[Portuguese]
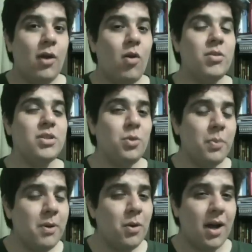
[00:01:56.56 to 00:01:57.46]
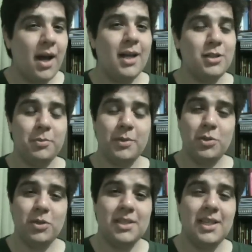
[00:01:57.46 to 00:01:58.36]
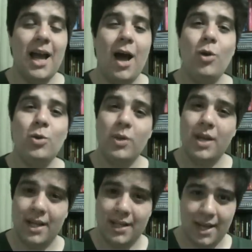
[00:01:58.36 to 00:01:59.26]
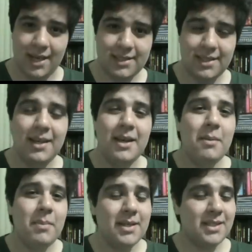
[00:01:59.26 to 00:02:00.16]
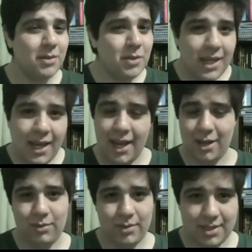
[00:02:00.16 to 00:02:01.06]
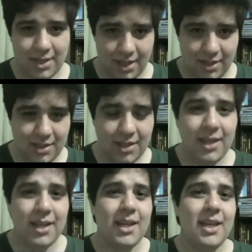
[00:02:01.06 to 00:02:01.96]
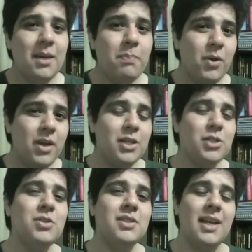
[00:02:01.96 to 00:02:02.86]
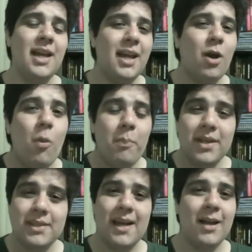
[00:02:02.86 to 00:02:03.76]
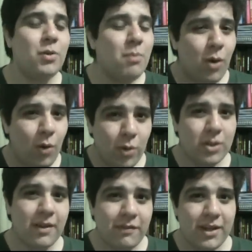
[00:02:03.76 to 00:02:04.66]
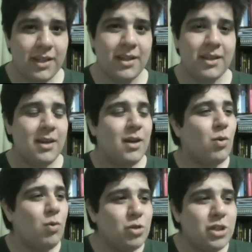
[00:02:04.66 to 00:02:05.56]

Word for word: como se no primeiro caso a pessoa se auto-enganasse, pensando que é inocente e que por isso seria recompensado numa outra vida com um